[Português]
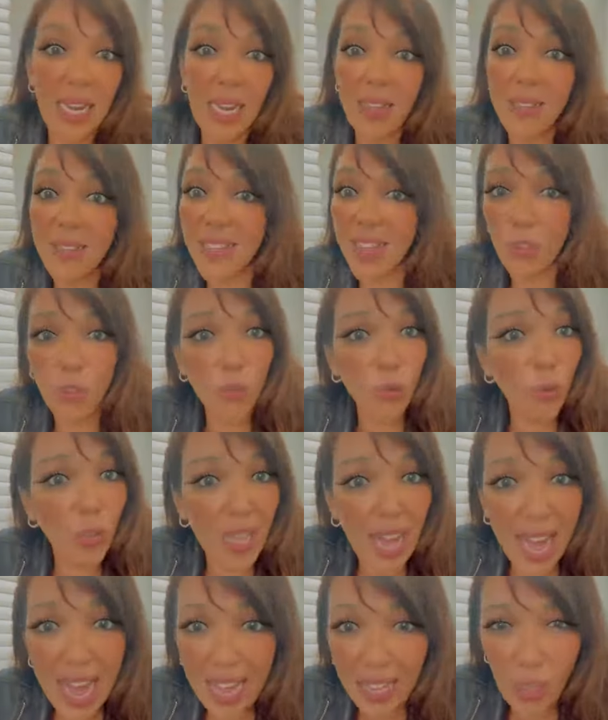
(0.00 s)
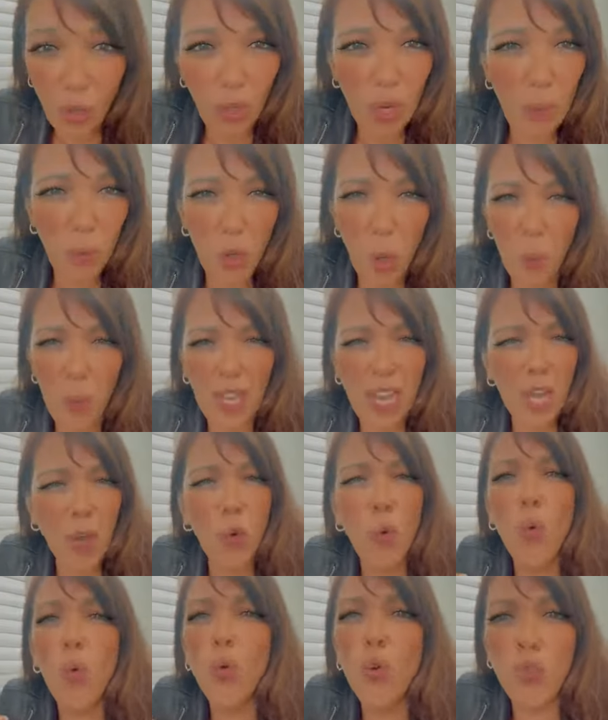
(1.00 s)
inglês sem sotaque. Eu lembro que eu peguei
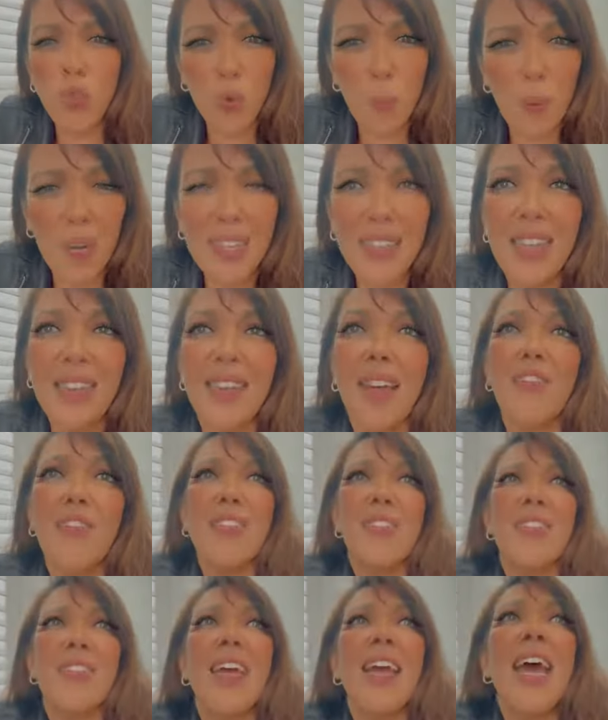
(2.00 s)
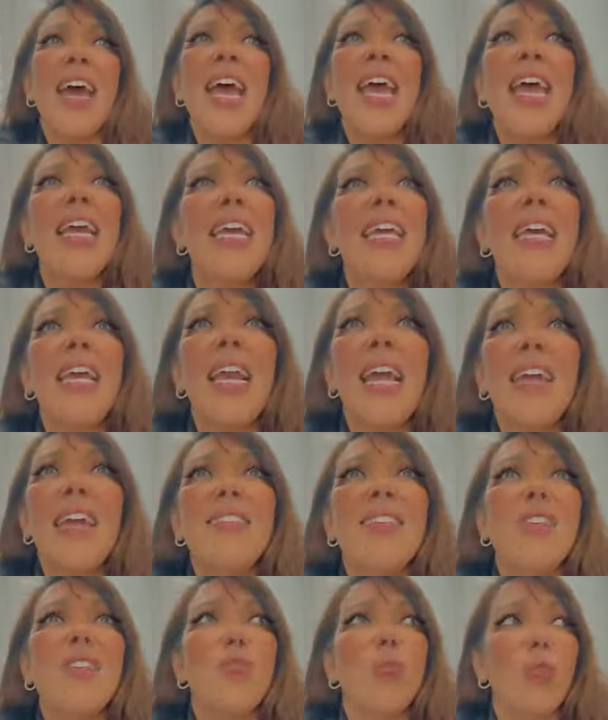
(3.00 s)
curso para tentar fazer
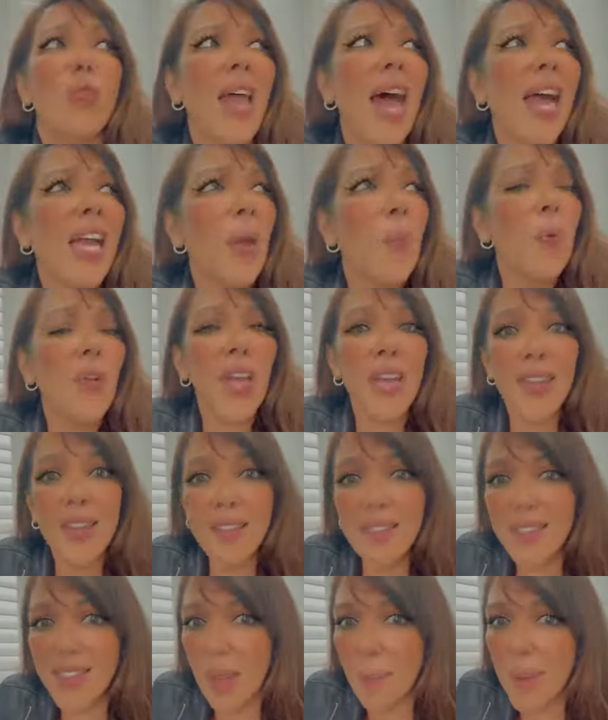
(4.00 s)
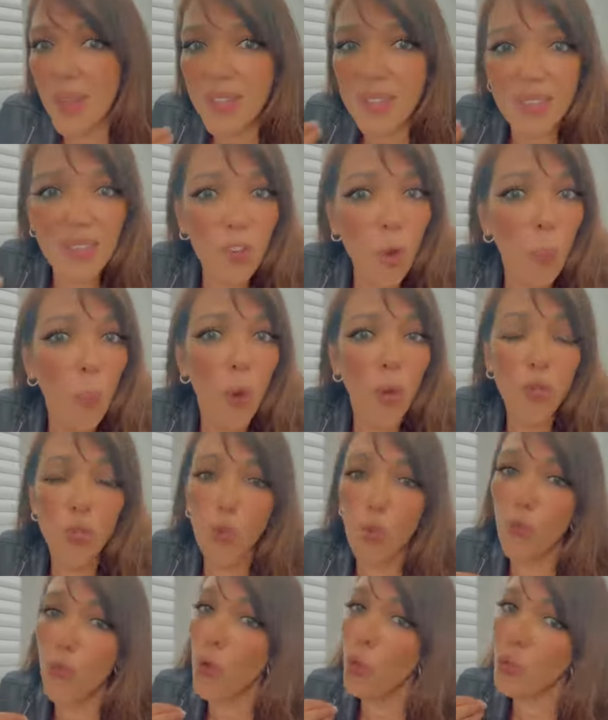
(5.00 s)
inglês sem sotaque, porque quem sabe assim eu
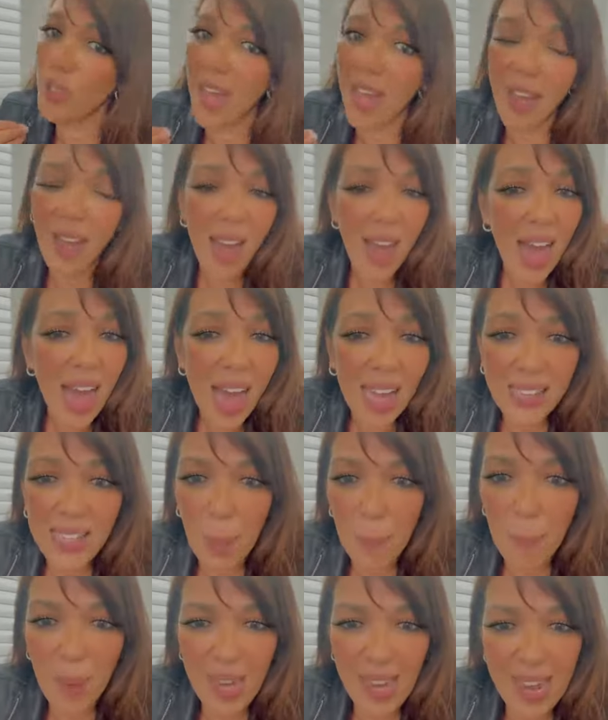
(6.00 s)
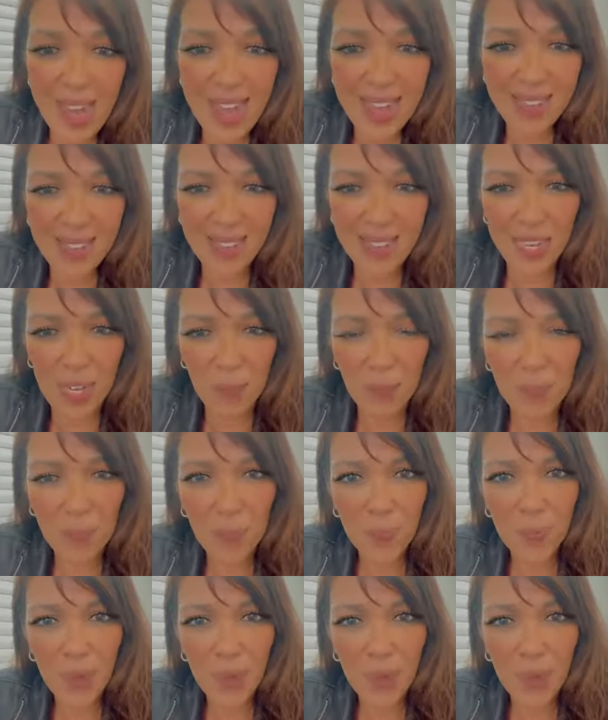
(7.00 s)
posso voltar a dar palestra.